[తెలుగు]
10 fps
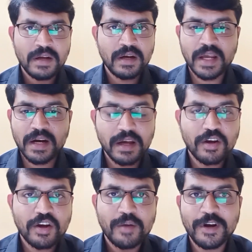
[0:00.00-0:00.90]
డైరెక్ట్గా
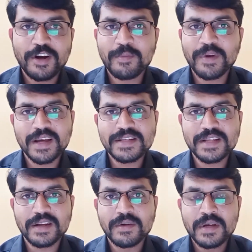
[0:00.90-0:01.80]
కామెంట్లో
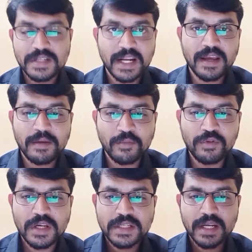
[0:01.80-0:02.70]
పెట్టేస్తారు సరే ముందు
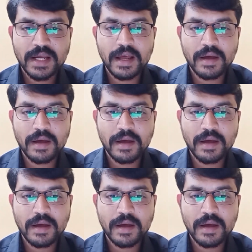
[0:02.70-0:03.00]
అసలు